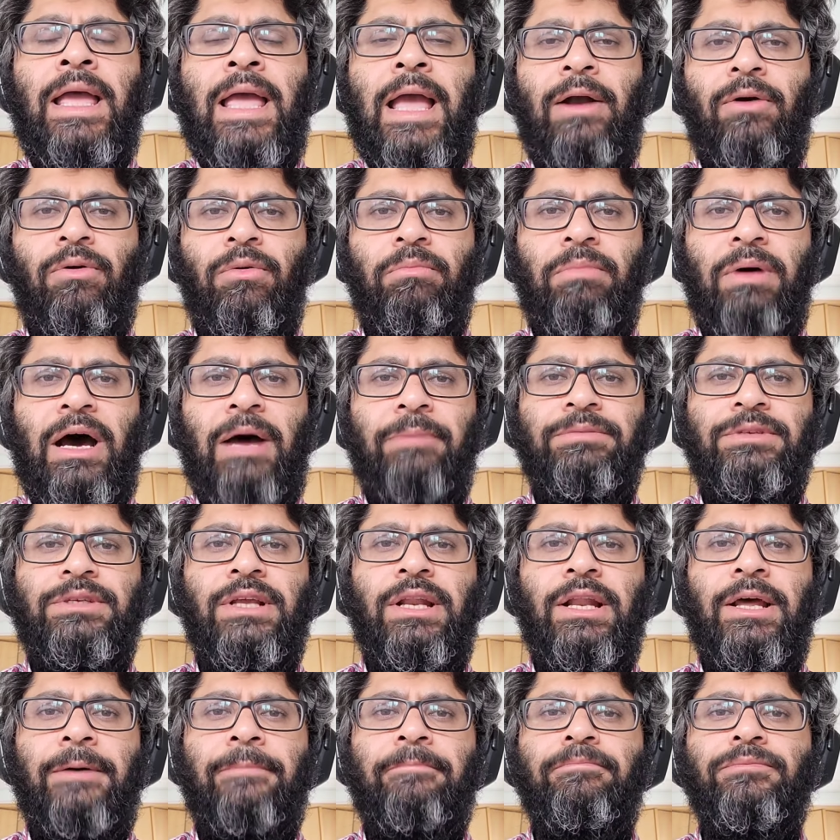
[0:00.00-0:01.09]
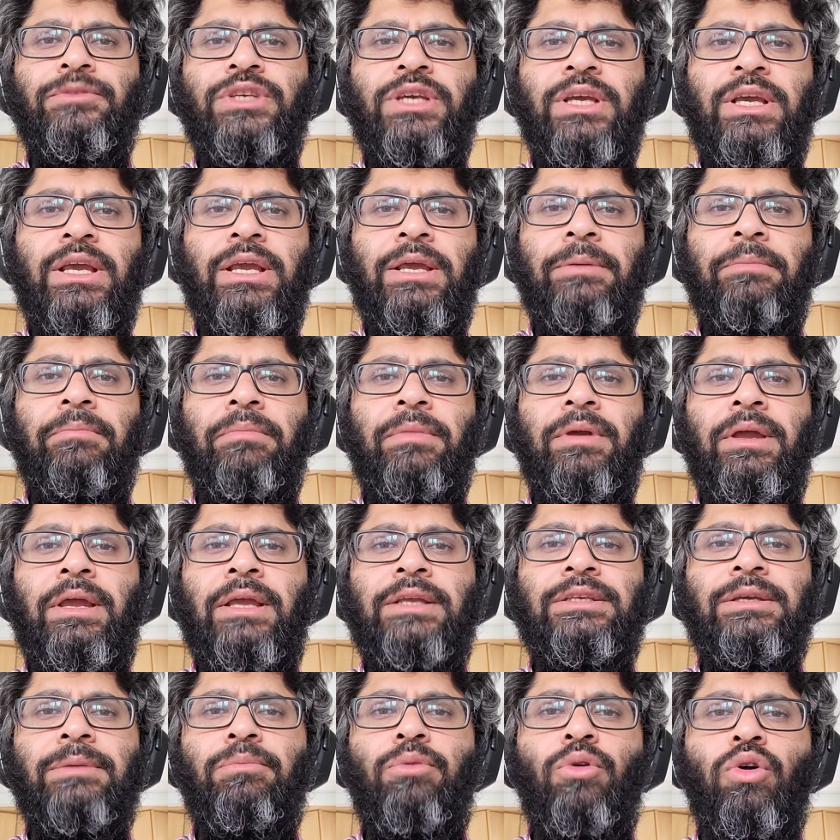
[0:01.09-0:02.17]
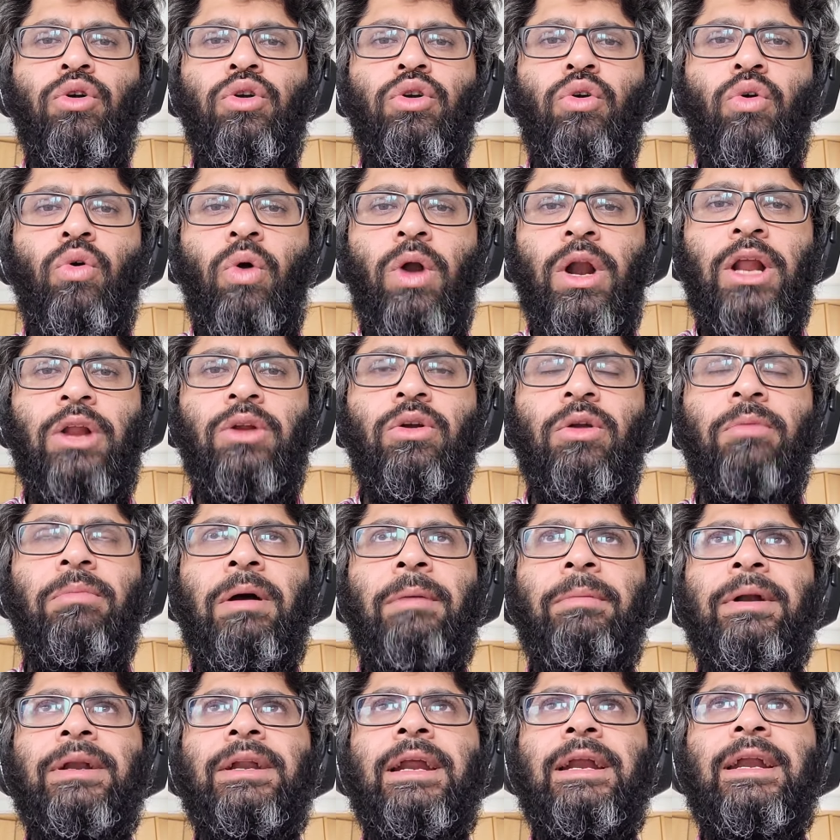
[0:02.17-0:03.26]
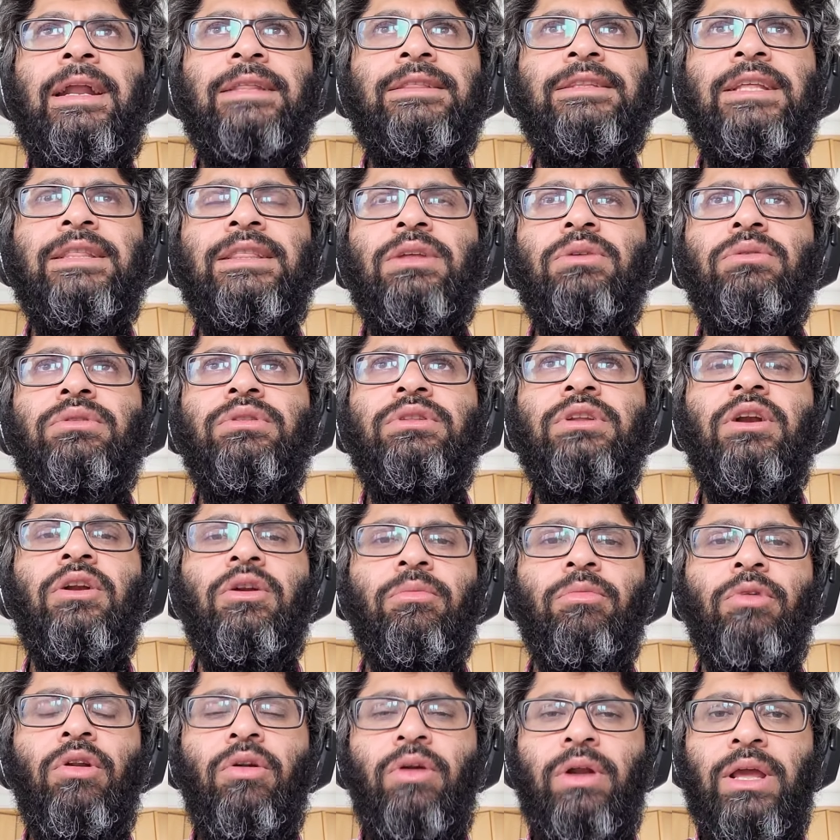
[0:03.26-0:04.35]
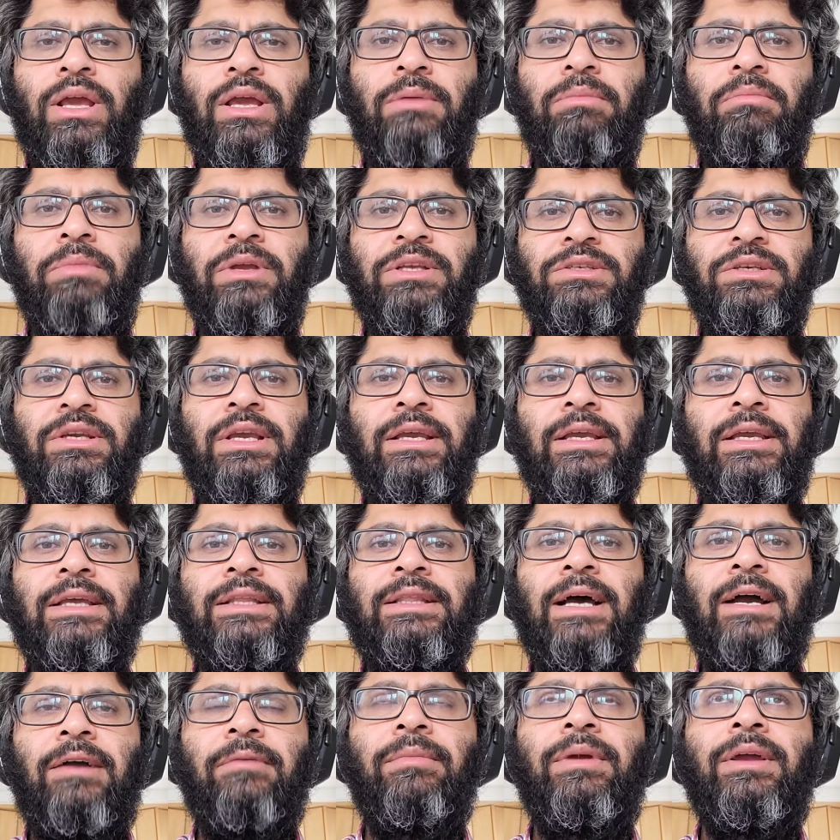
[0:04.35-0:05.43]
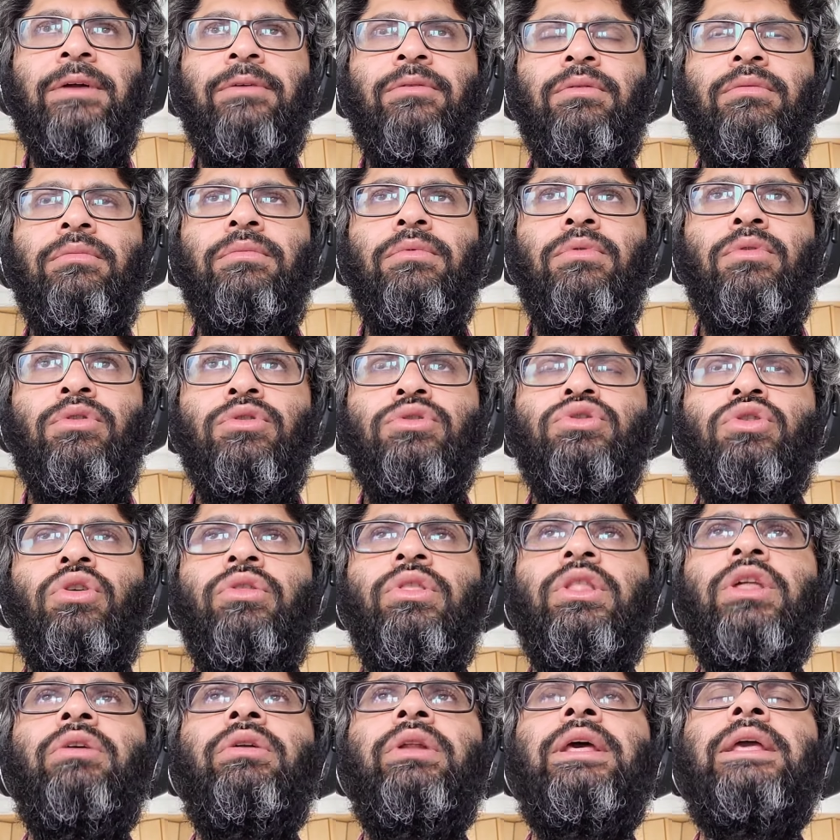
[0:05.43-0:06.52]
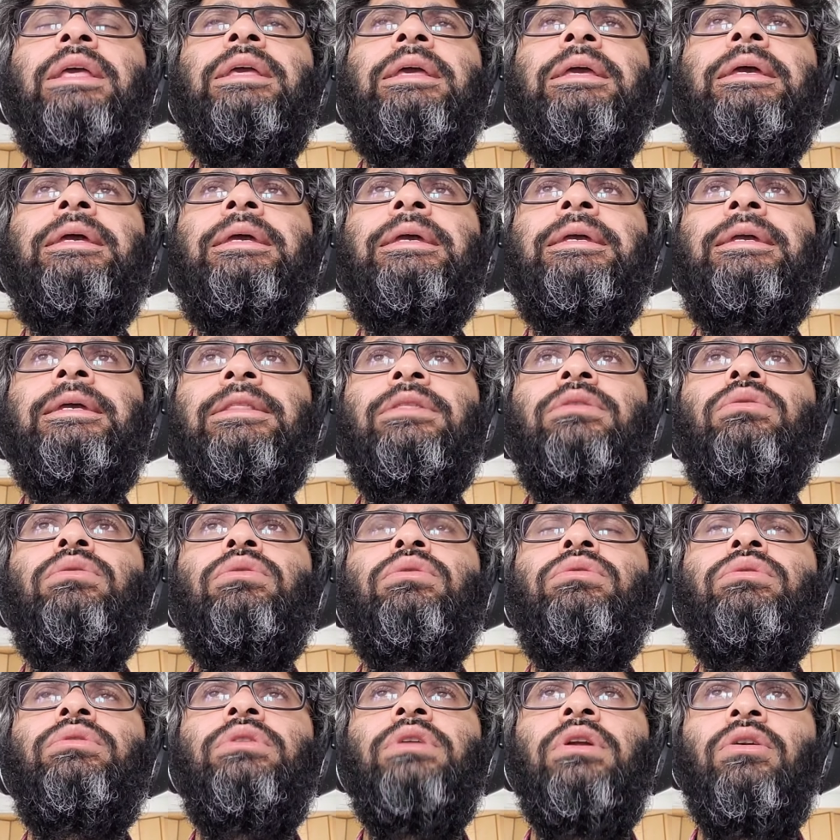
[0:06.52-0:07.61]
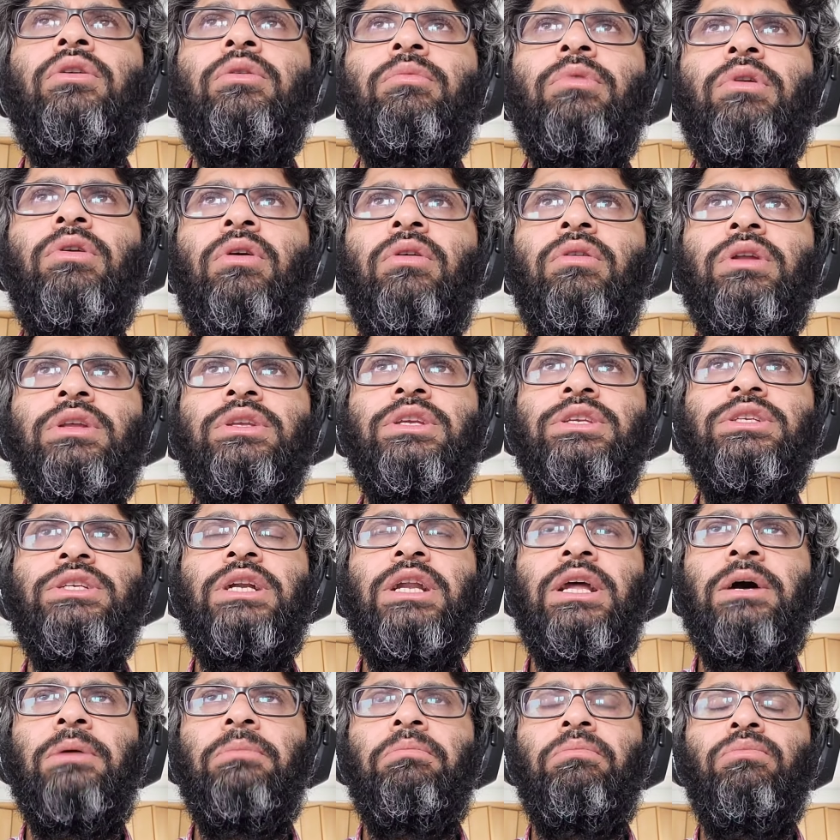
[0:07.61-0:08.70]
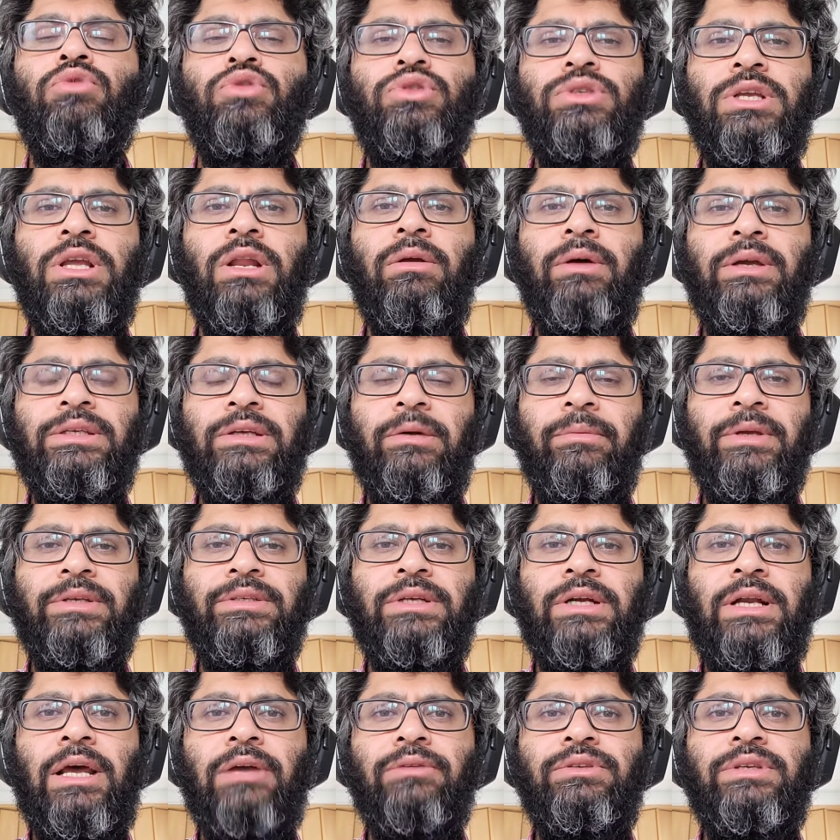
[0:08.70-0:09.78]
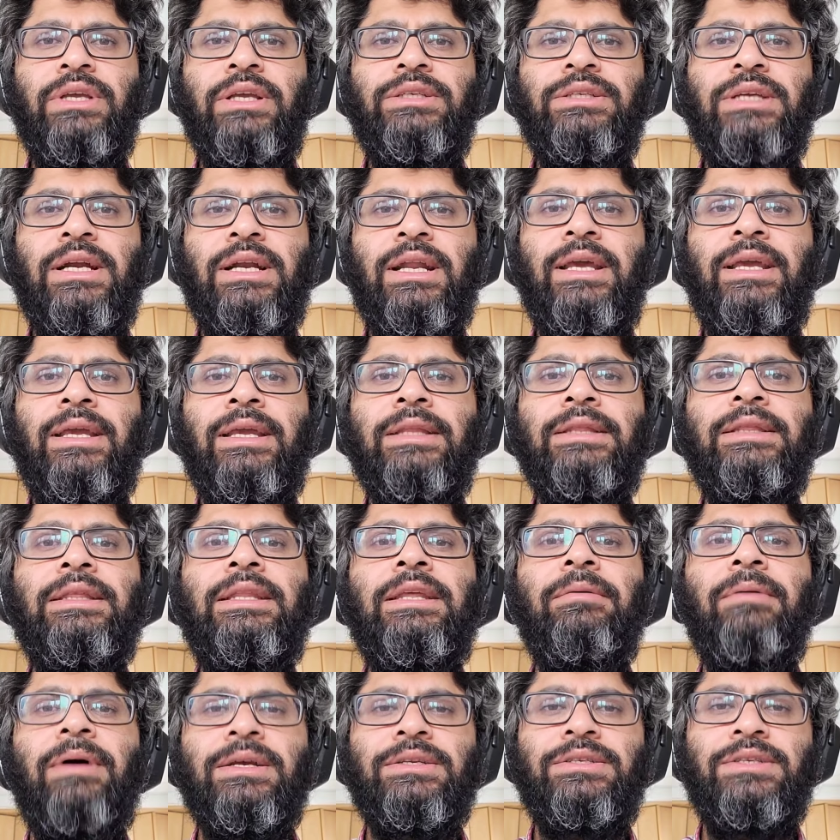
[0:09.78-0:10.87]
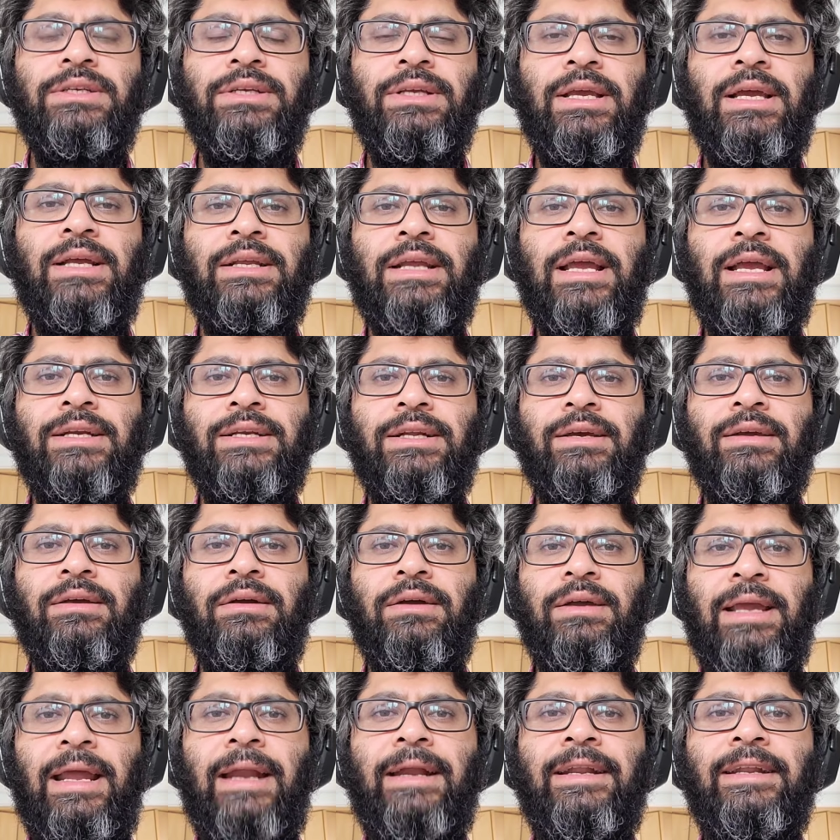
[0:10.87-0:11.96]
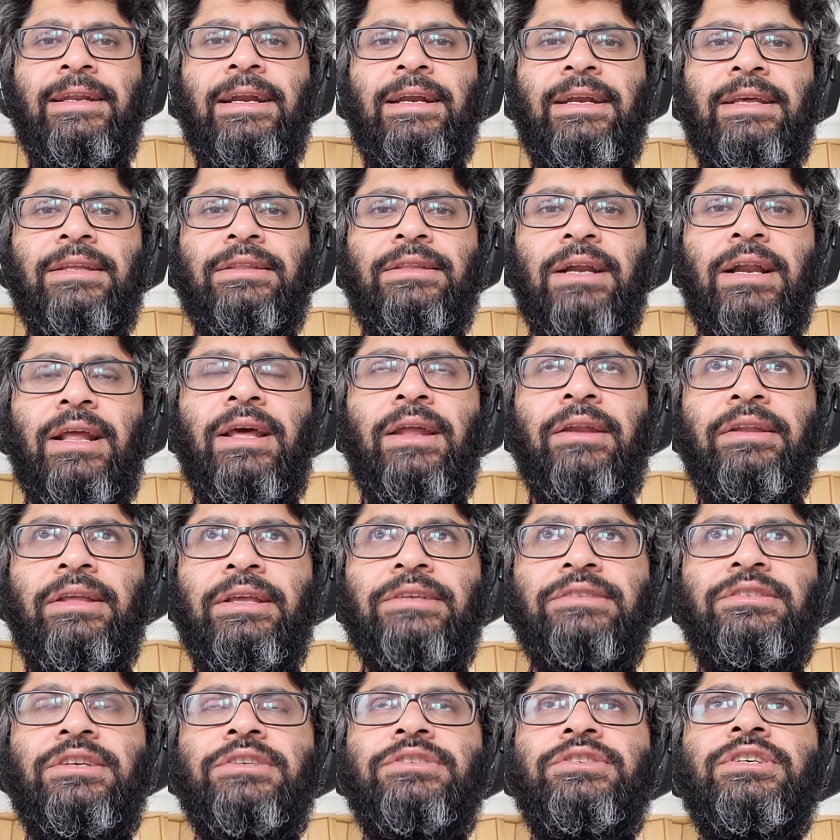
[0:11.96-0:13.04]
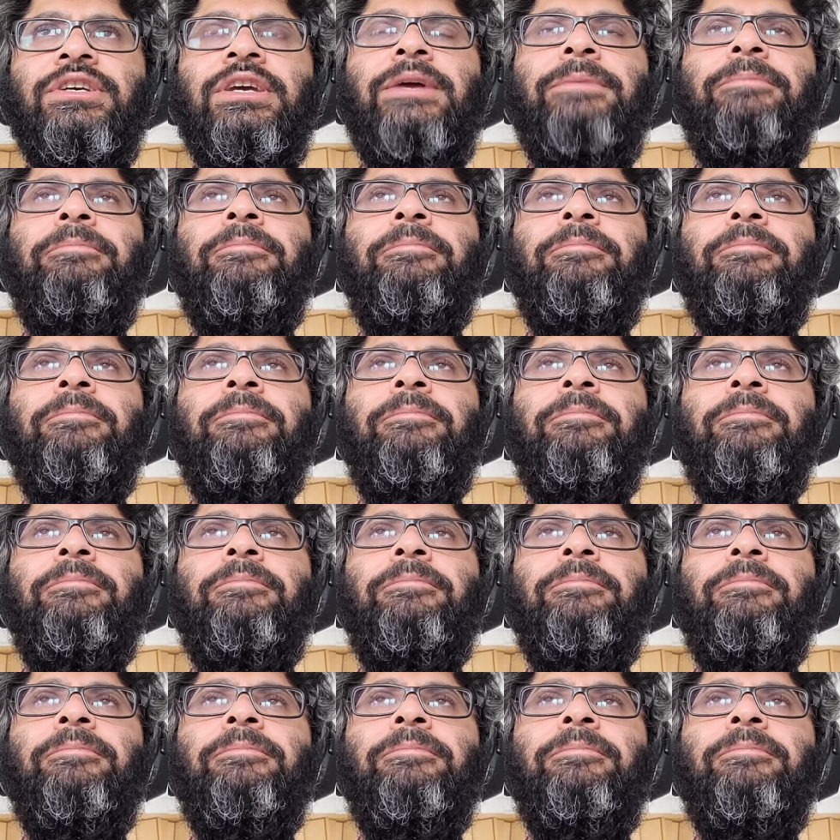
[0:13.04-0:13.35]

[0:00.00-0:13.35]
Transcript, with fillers: এখন ভাবছিলাম যে এই যে ভোট করানোর ব্যাপারটা এটাতে তো তৃণমূল অনেক বেশি এগিয়ে থাকবে কোনো সন্দেহ নেই কিন্তু তৃণমূল কংগ্রেসের যেটা মুশকিল হয়ে যাবে সেটা হচ্ছে এই যে একটা হিন্দিভাষী এক একটা ক্যান্ডিডেটকে তারা নিয়ে এসেছে